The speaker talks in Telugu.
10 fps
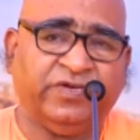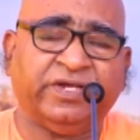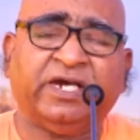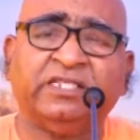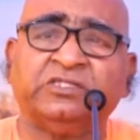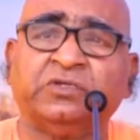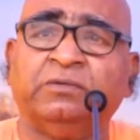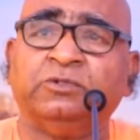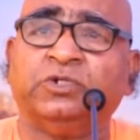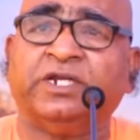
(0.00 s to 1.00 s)
వివేకానంద
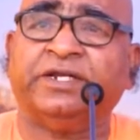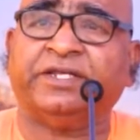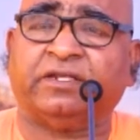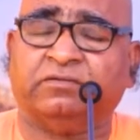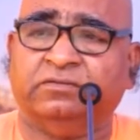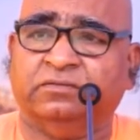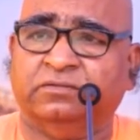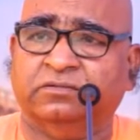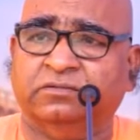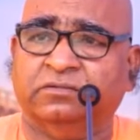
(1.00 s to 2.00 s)
స్వామి కూడా అంటారు
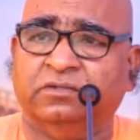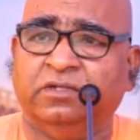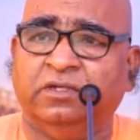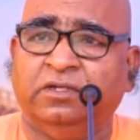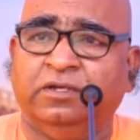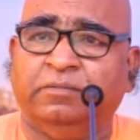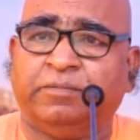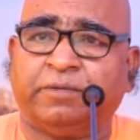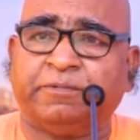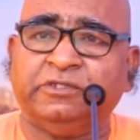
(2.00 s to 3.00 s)

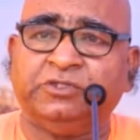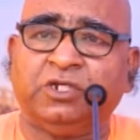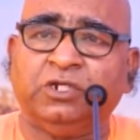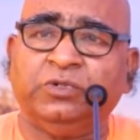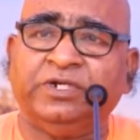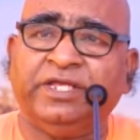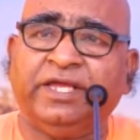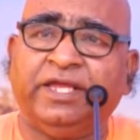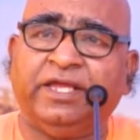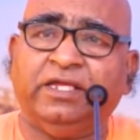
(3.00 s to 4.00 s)
ప్రపంచంలో
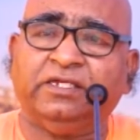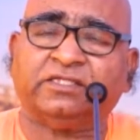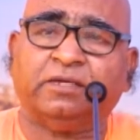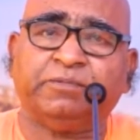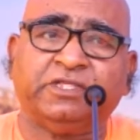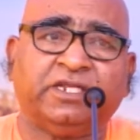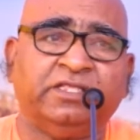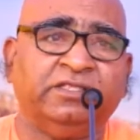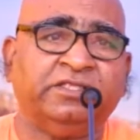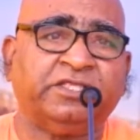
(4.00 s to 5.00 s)
ఉండే
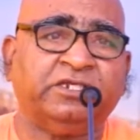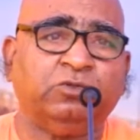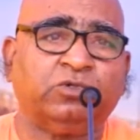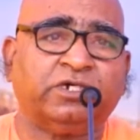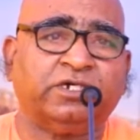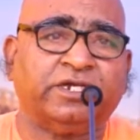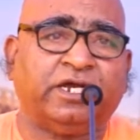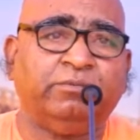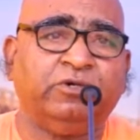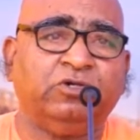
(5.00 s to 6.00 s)
సంపదలంతా ఒక
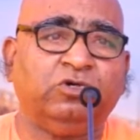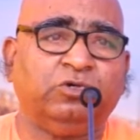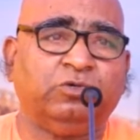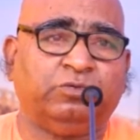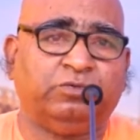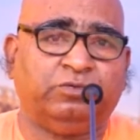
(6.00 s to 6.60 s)
గ్రామంలో